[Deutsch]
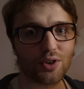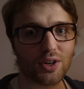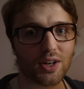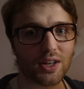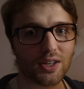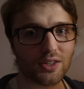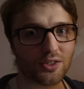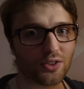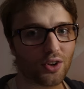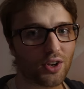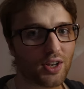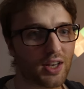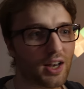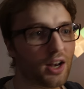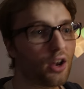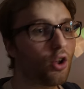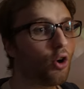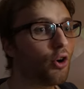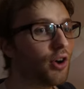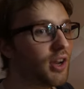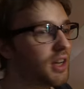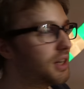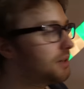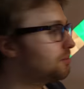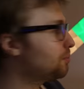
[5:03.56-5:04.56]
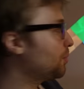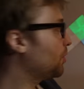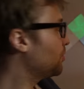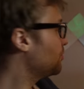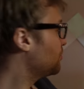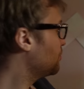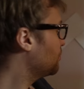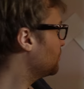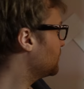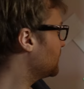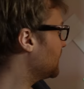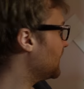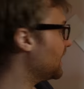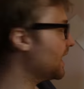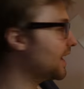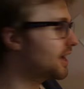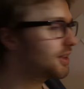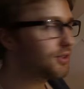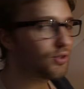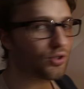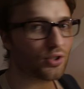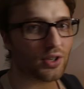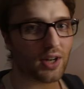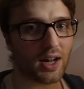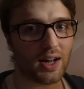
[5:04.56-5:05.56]
wirklich solche Leuchtprodukte
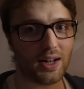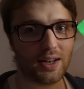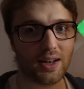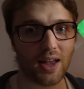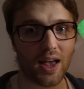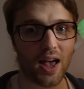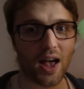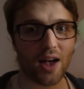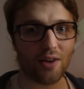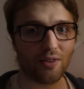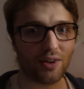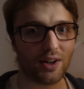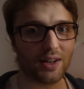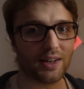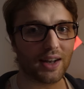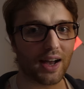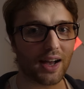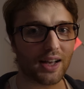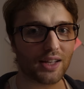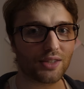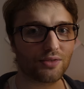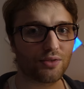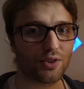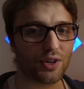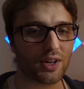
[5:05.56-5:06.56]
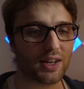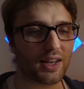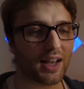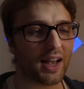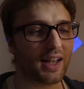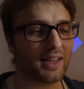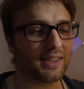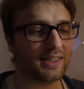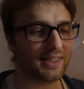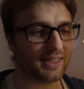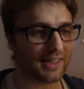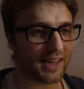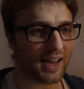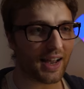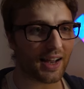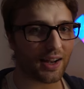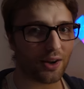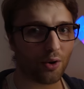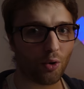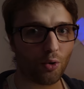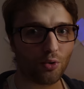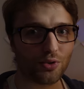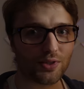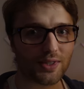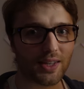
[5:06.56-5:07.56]
herzustellen, weil da ist wirklich ein sehr
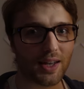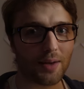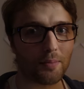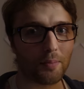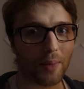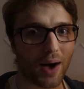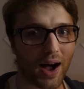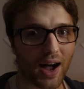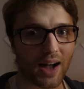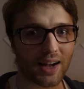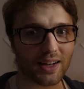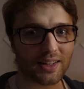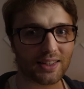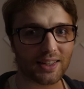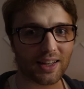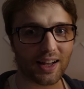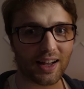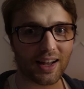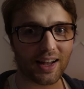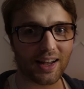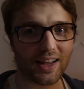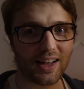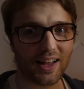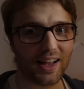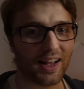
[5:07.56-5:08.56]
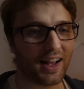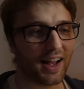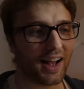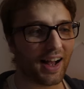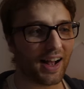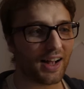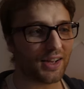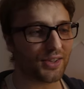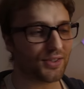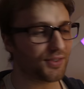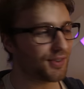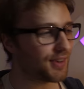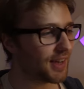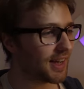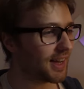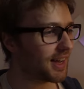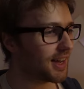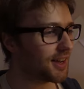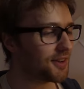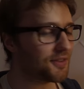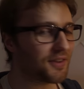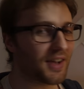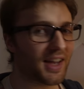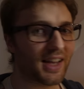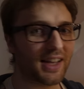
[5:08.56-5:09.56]
großer Markt da. Also
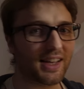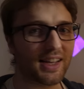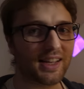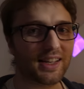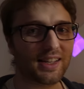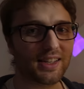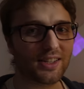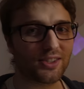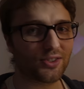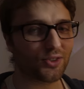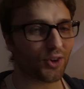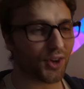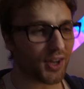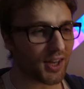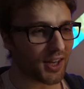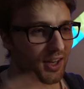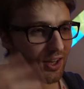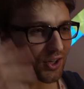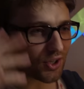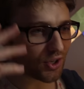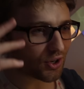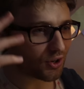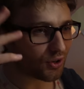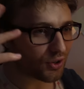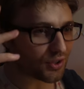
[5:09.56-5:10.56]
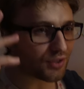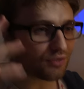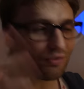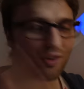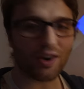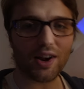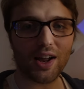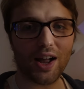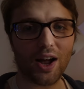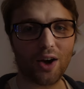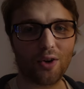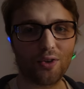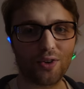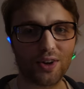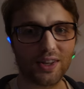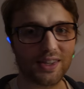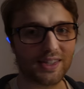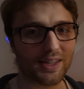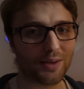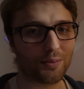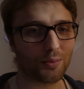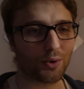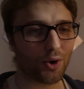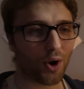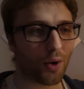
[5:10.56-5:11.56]
wer, wer solche Schlussfolgerungen in
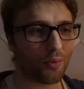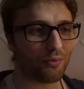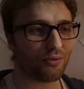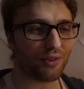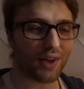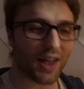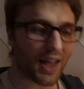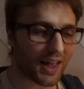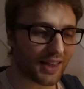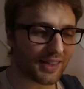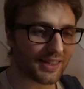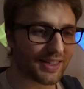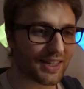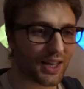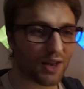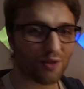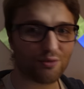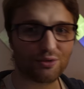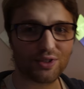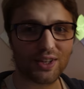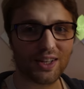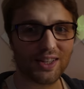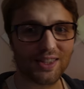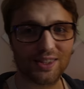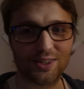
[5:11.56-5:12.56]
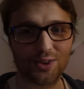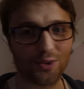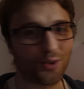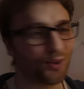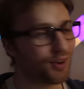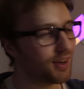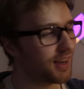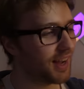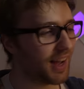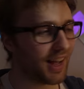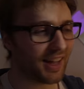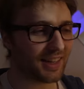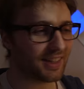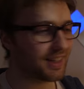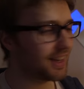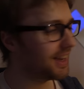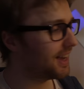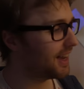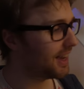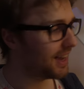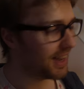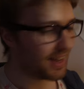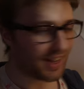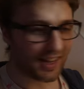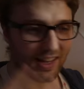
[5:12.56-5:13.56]
seinem Kopf ernsthaft gezogen hat,
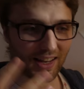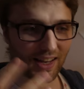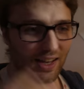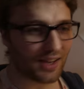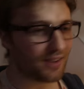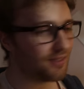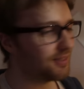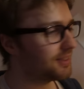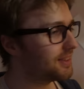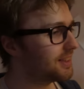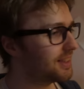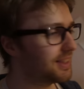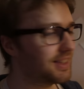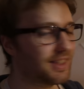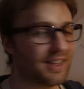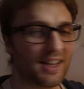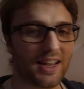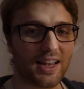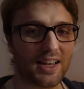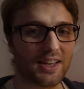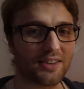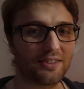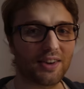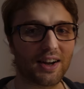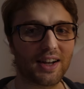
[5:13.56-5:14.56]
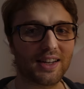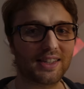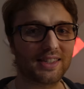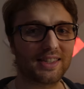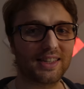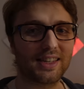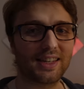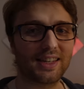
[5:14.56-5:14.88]
ich weiß